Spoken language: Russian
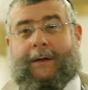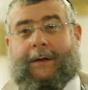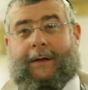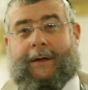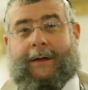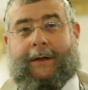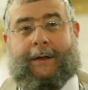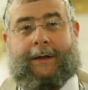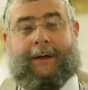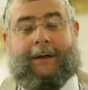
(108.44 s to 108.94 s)

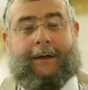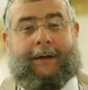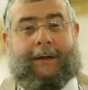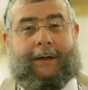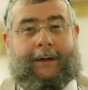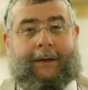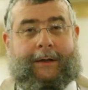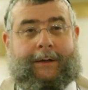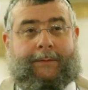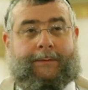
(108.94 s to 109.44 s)

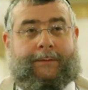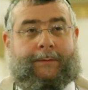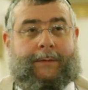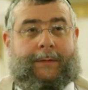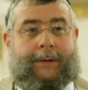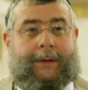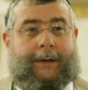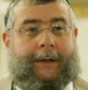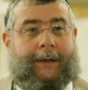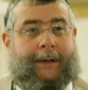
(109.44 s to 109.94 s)
и,
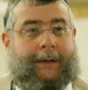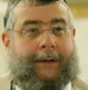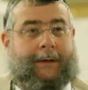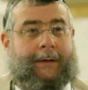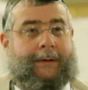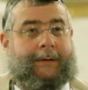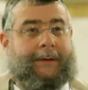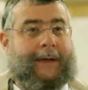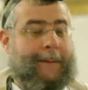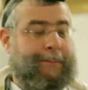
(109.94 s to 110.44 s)
э,
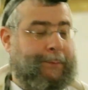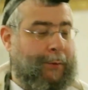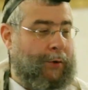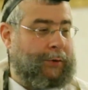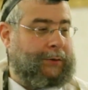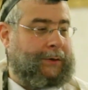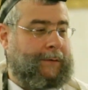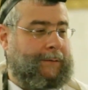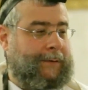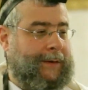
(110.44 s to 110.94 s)
и
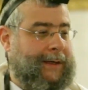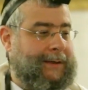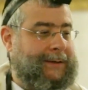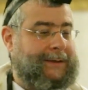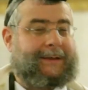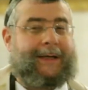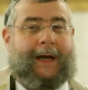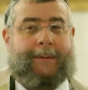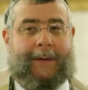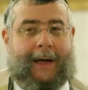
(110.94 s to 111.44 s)
напротив
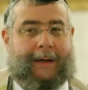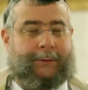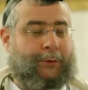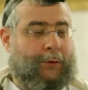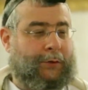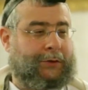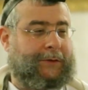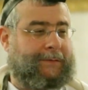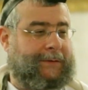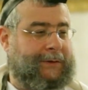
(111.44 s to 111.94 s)
есть дома,
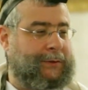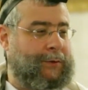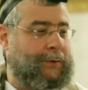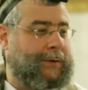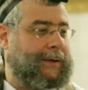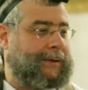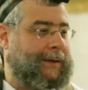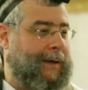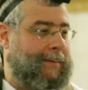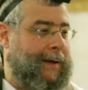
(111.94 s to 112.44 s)
тоже
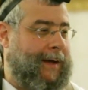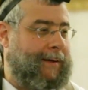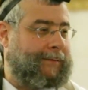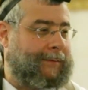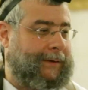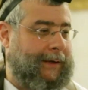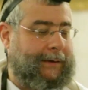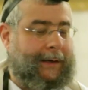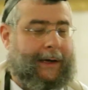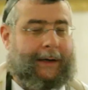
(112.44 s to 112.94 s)
высокие дома,
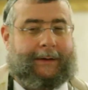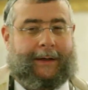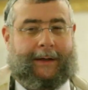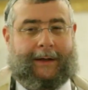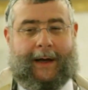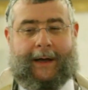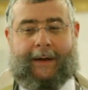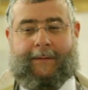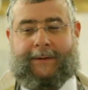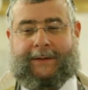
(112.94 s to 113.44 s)
такая,
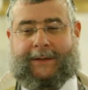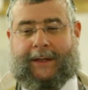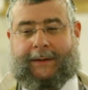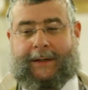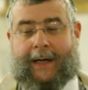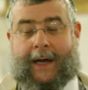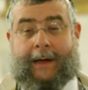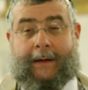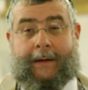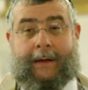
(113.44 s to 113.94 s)
такая
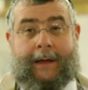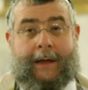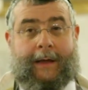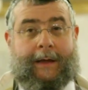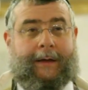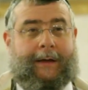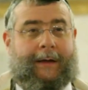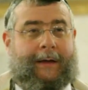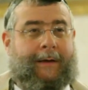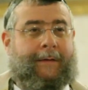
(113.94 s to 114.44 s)
высота,
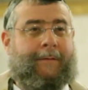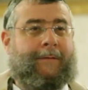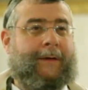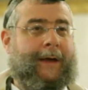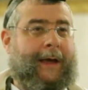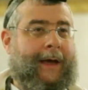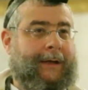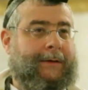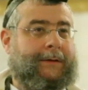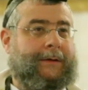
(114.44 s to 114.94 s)
и
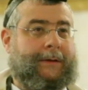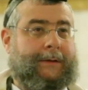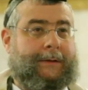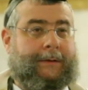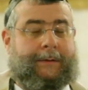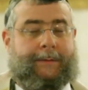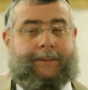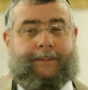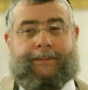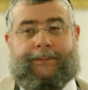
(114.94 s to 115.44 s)
этот
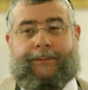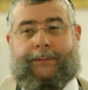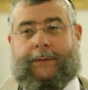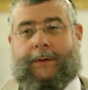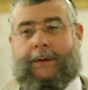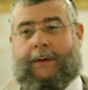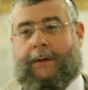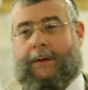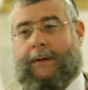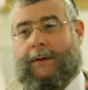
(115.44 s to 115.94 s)

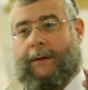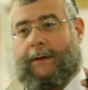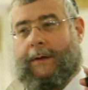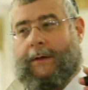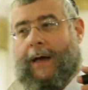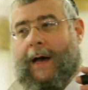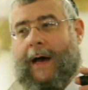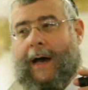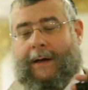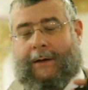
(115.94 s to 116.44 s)

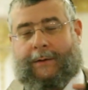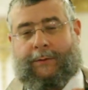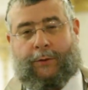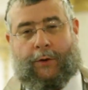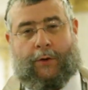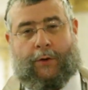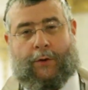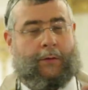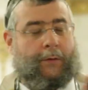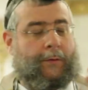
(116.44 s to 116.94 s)
Э,
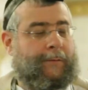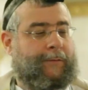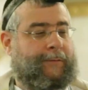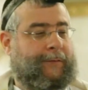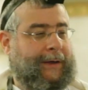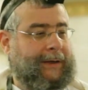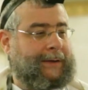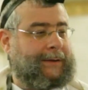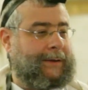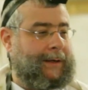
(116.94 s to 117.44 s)
окно
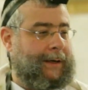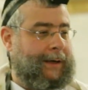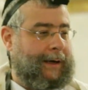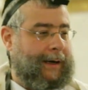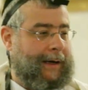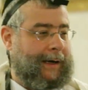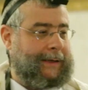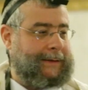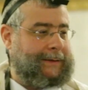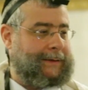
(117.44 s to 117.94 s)
видно
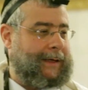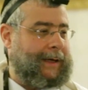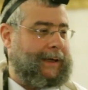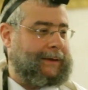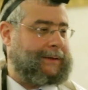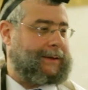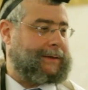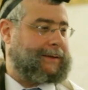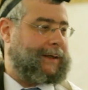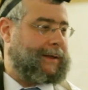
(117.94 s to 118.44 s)
а
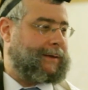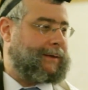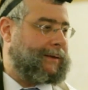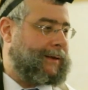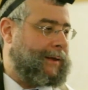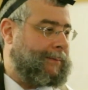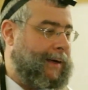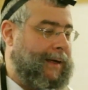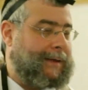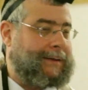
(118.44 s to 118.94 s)
от соседних
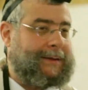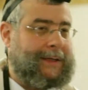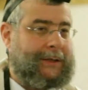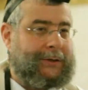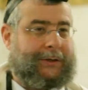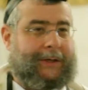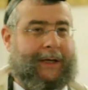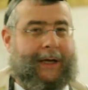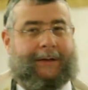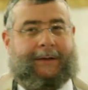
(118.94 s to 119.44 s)
дома,
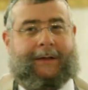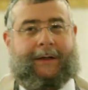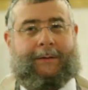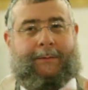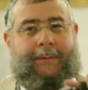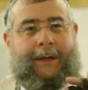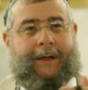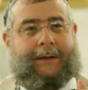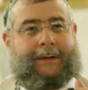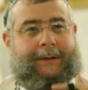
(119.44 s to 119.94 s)
значит, это
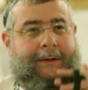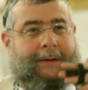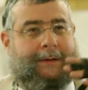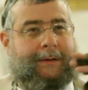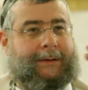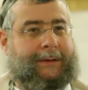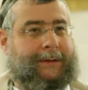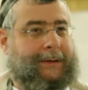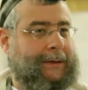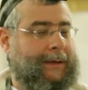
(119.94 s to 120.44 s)
имеет,
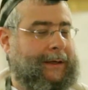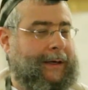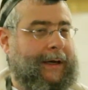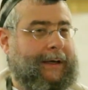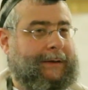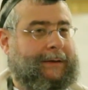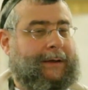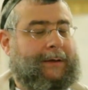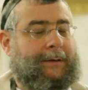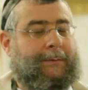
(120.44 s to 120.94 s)

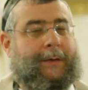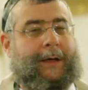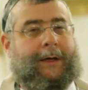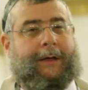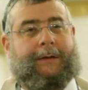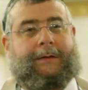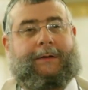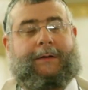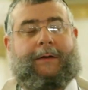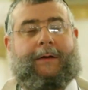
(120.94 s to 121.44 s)
это
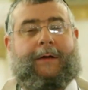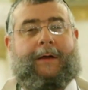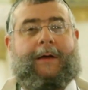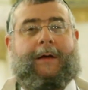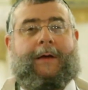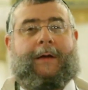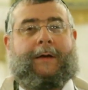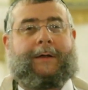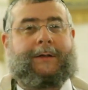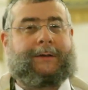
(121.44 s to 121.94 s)
имеет
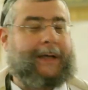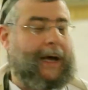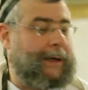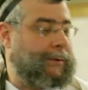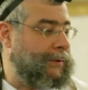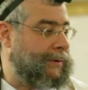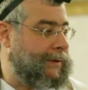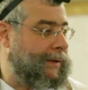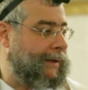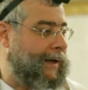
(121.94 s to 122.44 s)

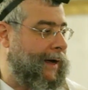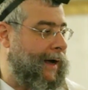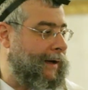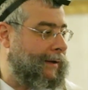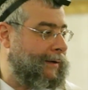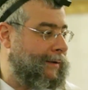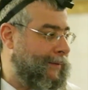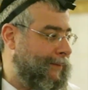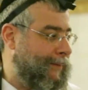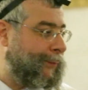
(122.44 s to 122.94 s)
статуса
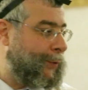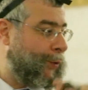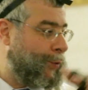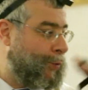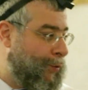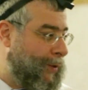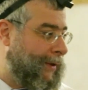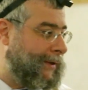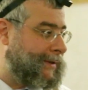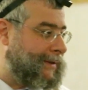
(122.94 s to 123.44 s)
как
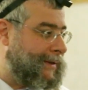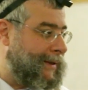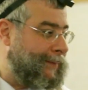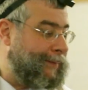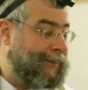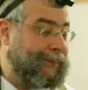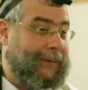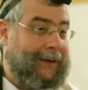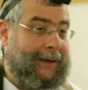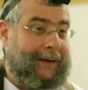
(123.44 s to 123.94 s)
улица.
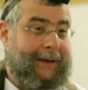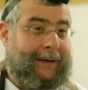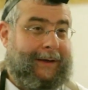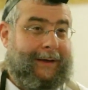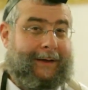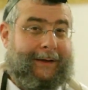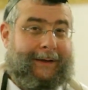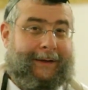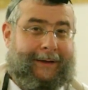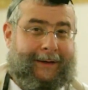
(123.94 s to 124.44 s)

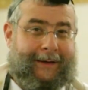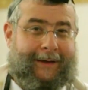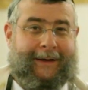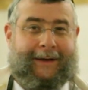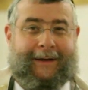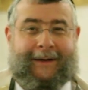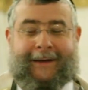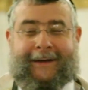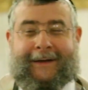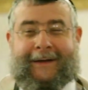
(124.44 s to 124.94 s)

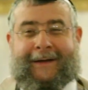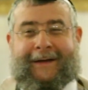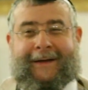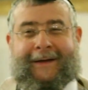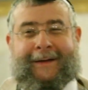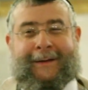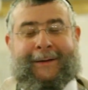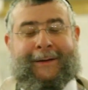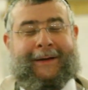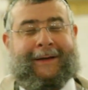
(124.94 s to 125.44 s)
И
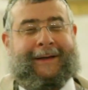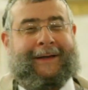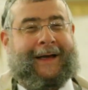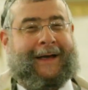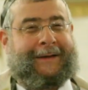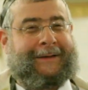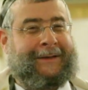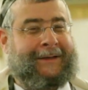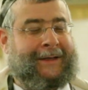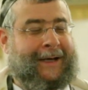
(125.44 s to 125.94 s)

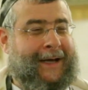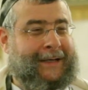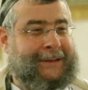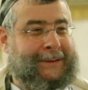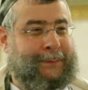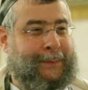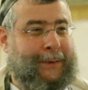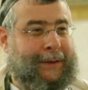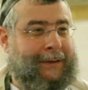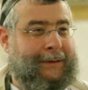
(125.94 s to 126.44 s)
я один
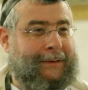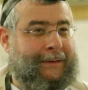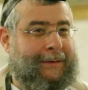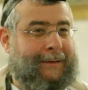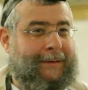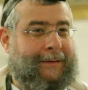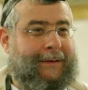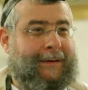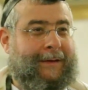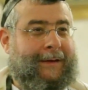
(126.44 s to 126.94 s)
раз был
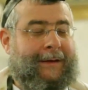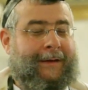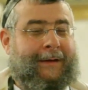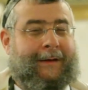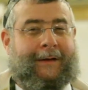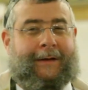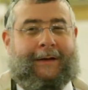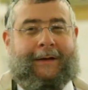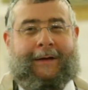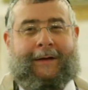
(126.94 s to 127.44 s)

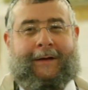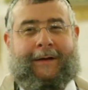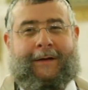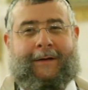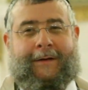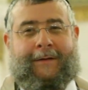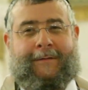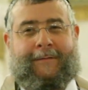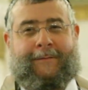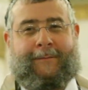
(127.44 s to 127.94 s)

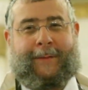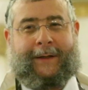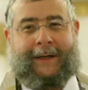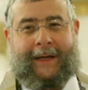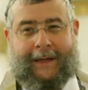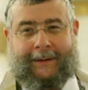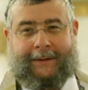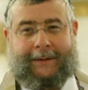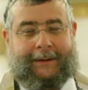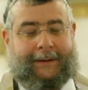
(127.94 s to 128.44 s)
э, в
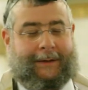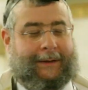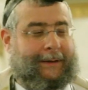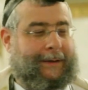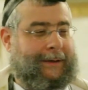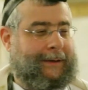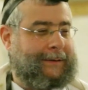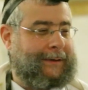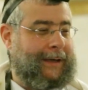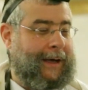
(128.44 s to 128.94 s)
Манхэттене,
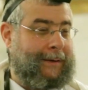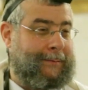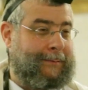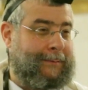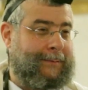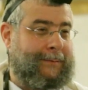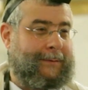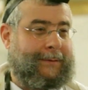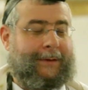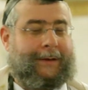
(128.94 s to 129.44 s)
и
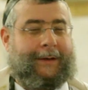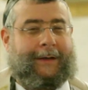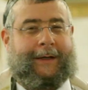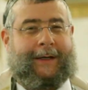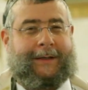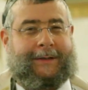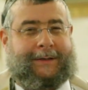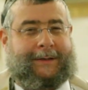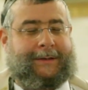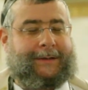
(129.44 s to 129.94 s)
там
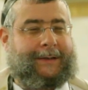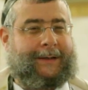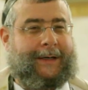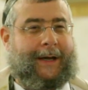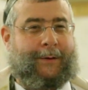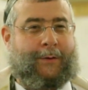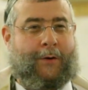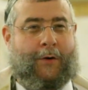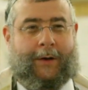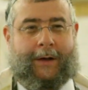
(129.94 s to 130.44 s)
есть
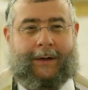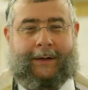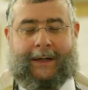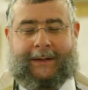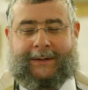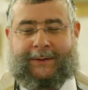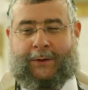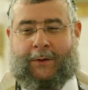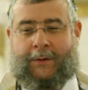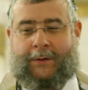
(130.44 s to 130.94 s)
синагога
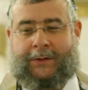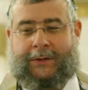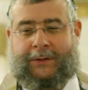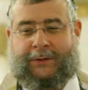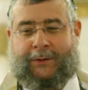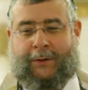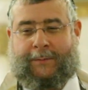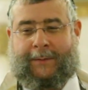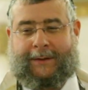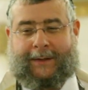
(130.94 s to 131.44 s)
на
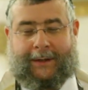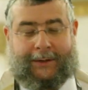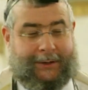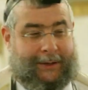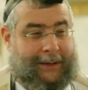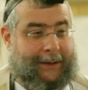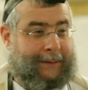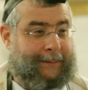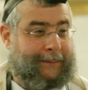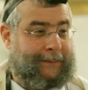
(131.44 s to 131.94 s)
46
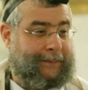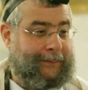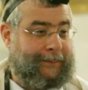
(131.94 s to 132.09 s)
этаже,